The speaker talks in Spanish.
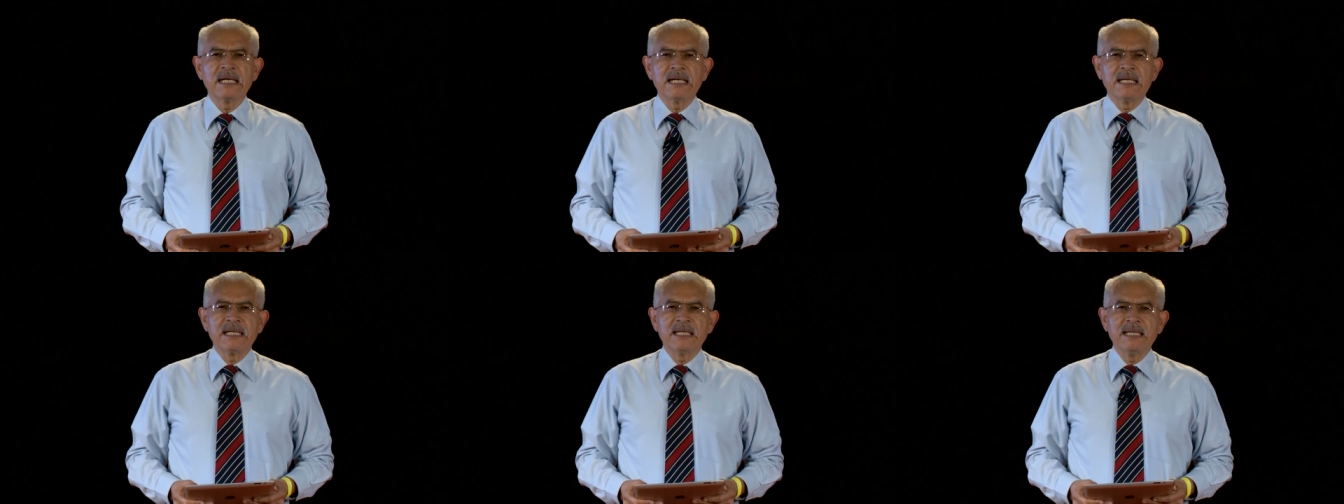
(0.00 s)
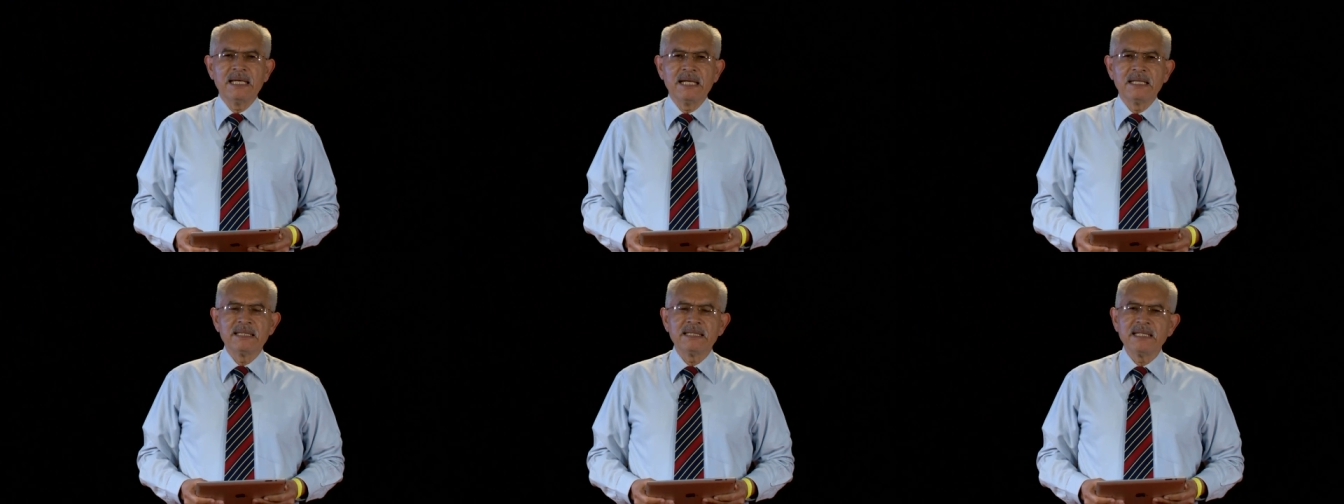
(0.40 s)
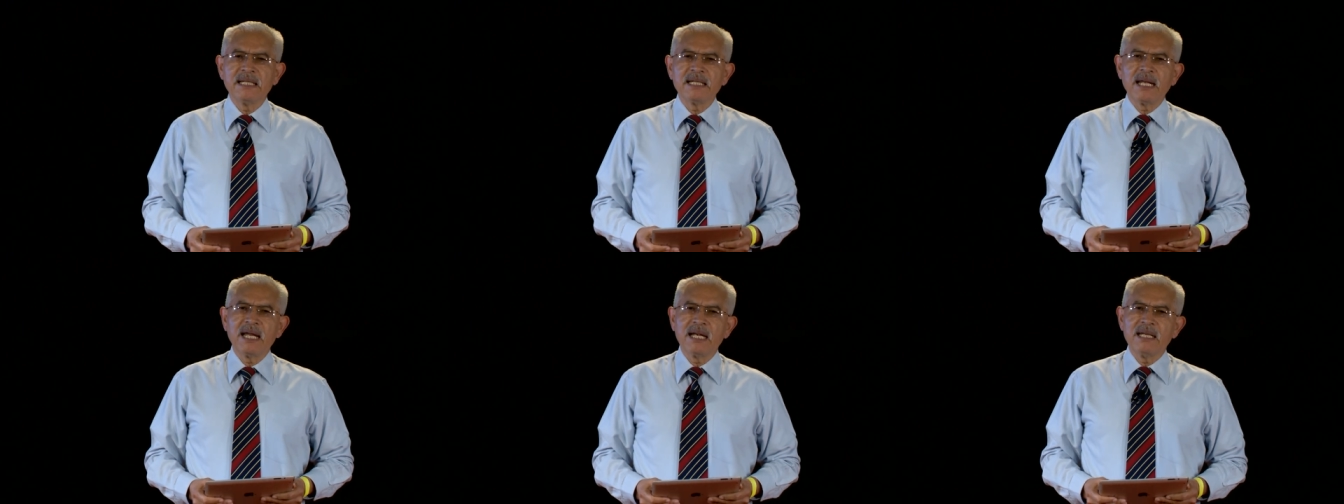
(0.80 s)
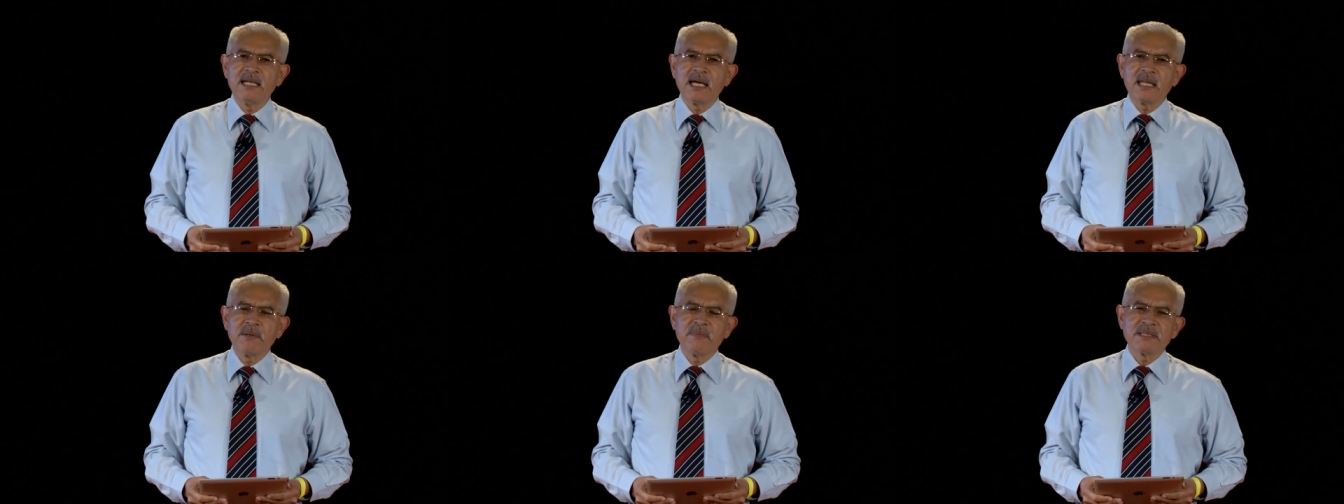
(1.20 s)
y quien tiene la
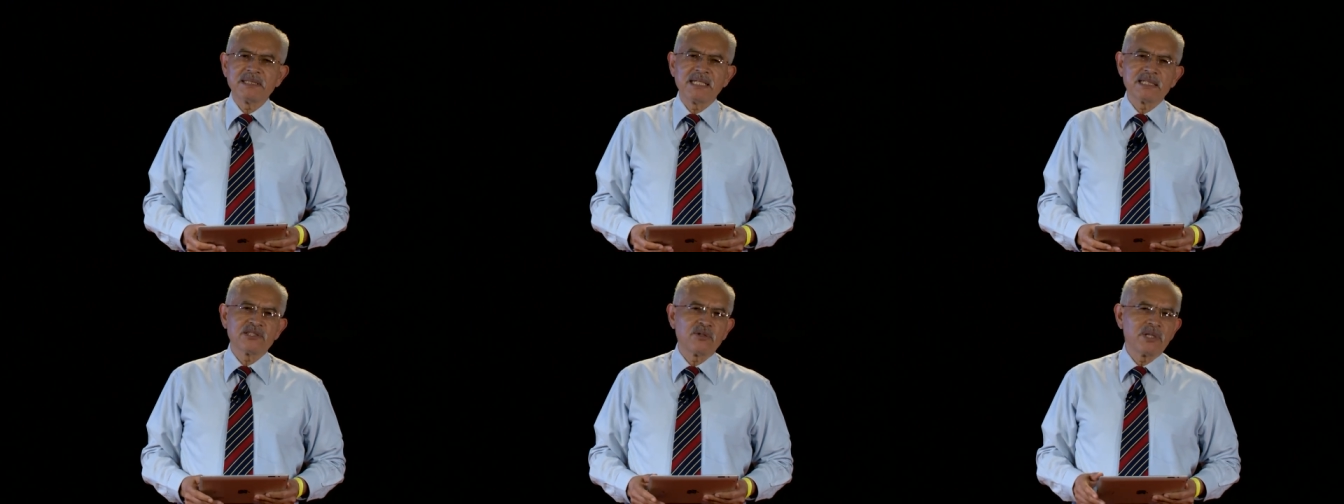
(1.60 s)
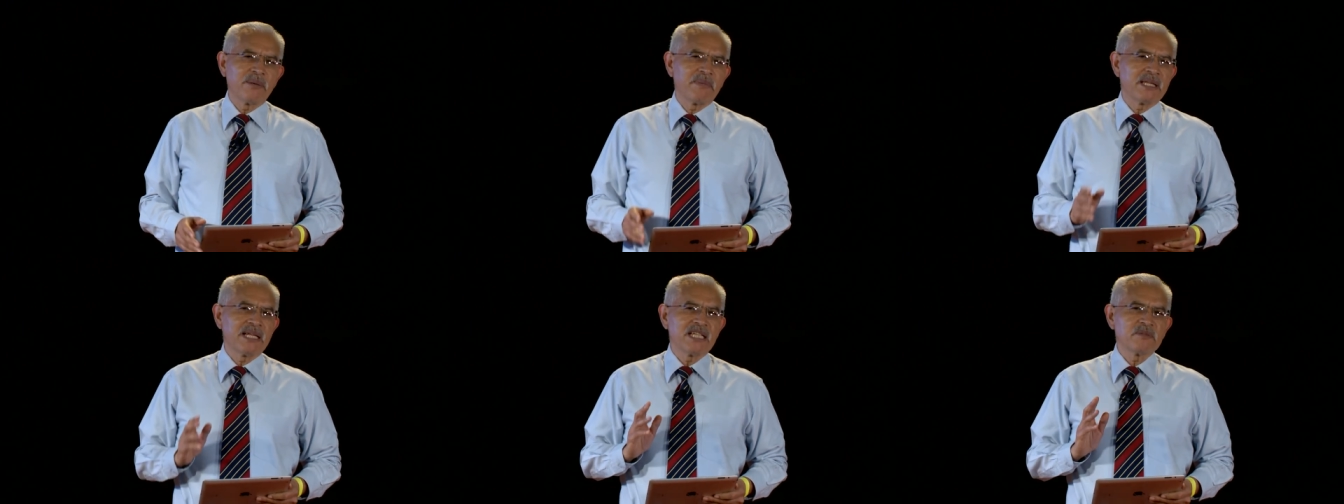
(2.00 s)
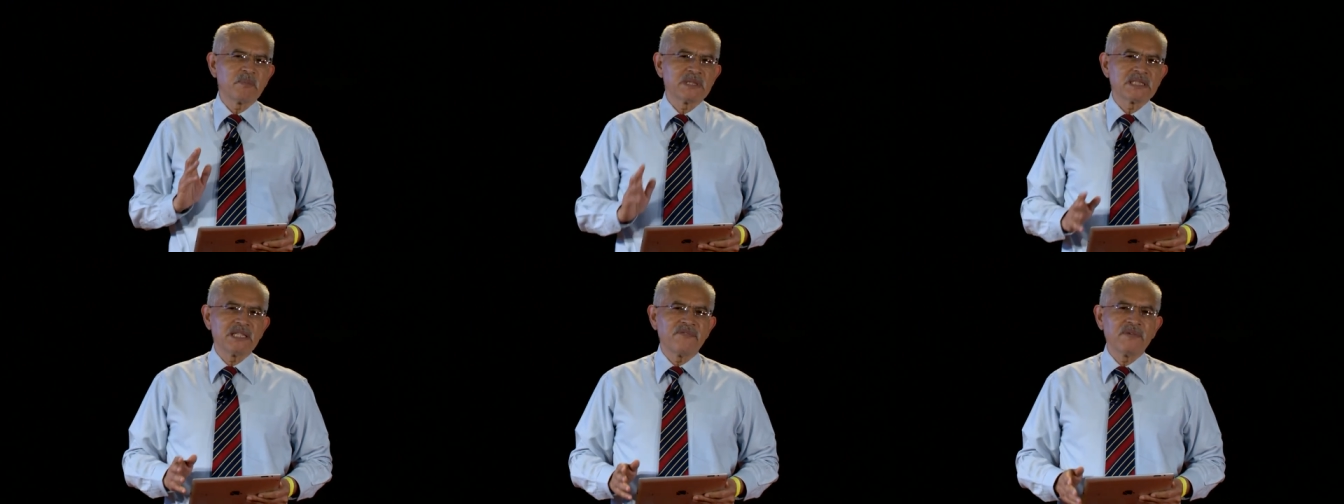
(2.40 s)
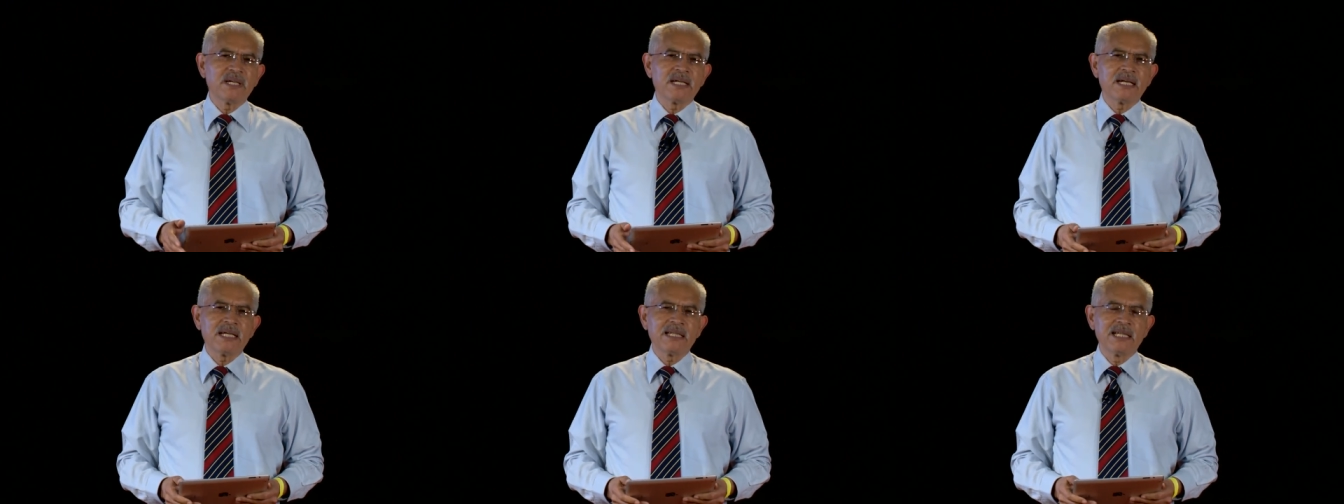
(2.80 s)
línea de investigación de manera
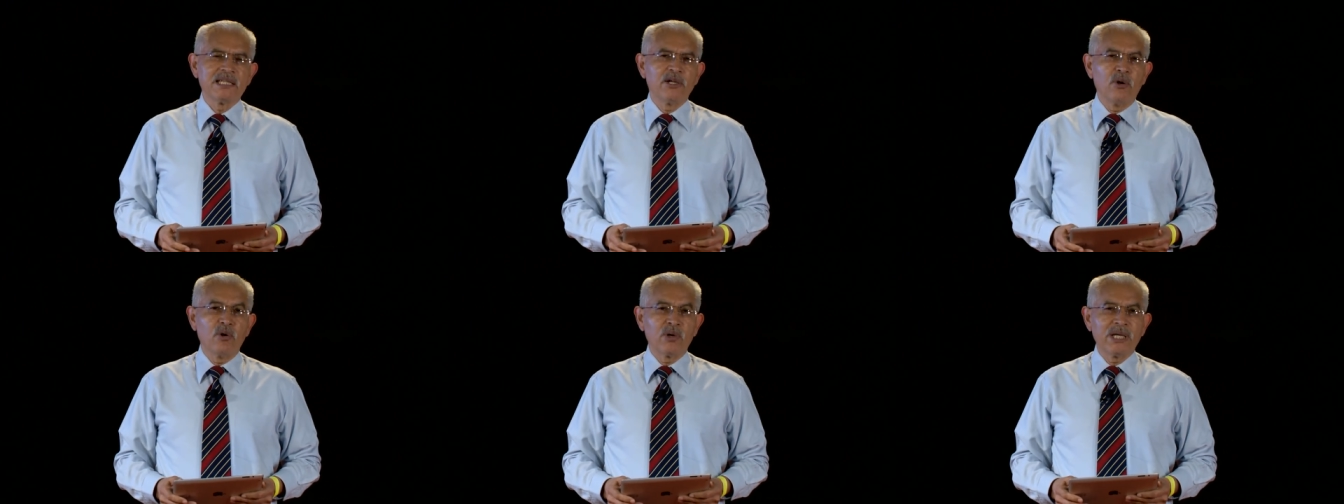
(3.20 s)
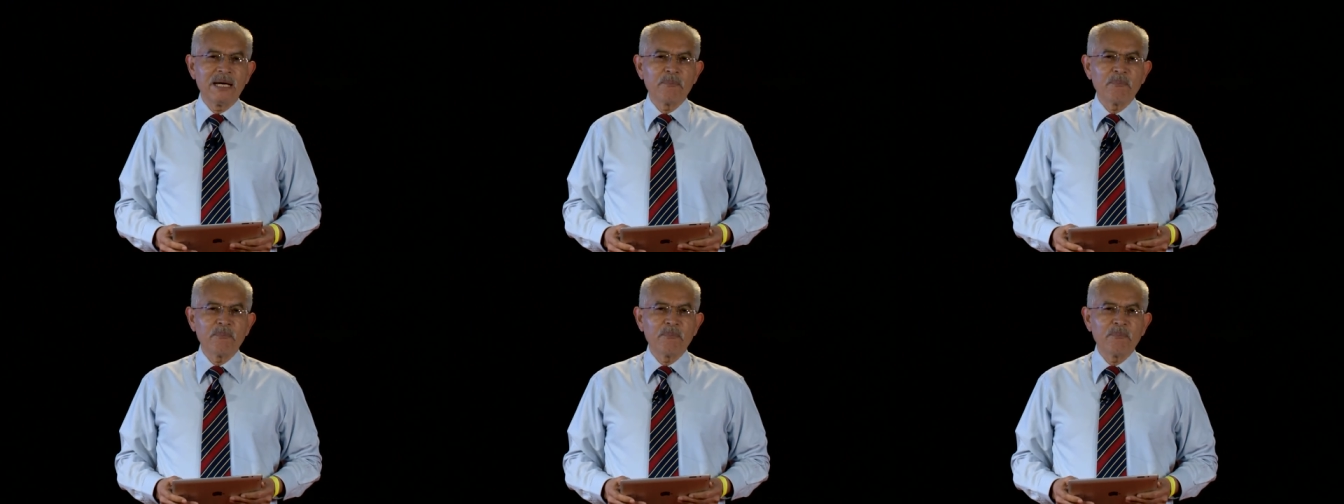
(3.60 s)
específica de teología